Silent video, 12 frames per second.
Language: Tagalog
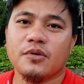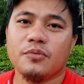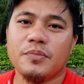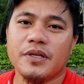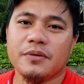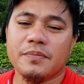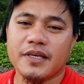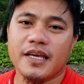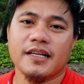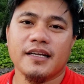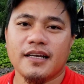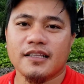o
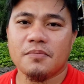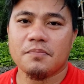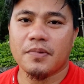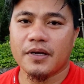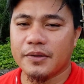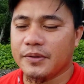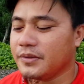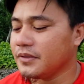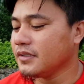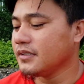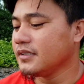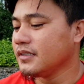binibigay ng ating Panginoon.
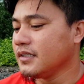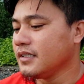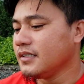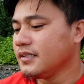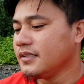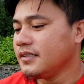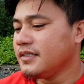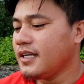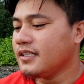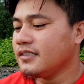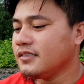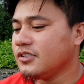
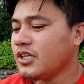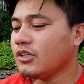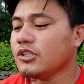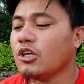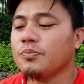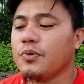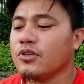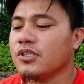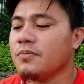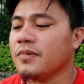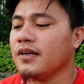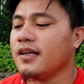Ayan. Shoutout po
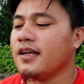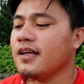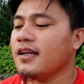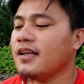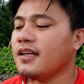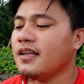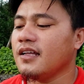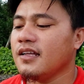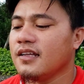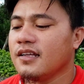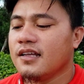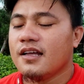sa mga
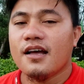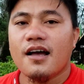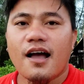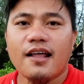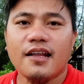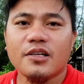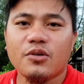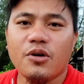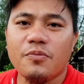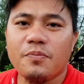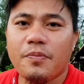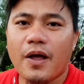
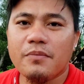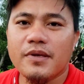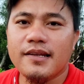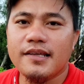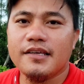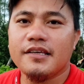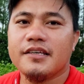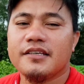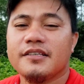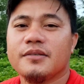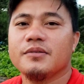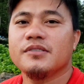Alarcon
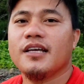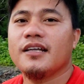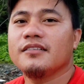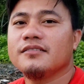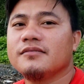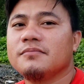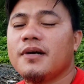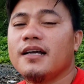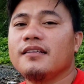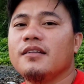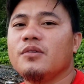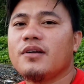family kung saan
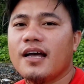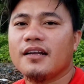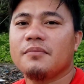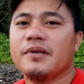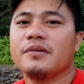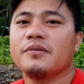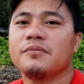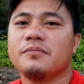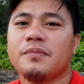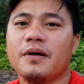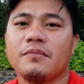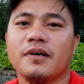man lugar
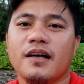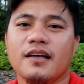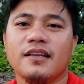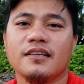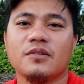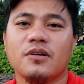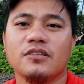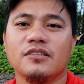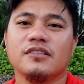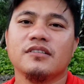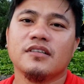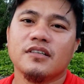meron pang mga
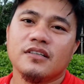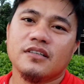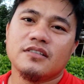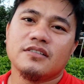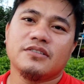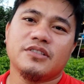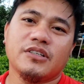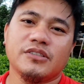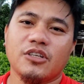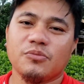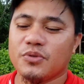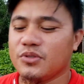alarcon
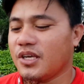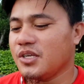shoutout po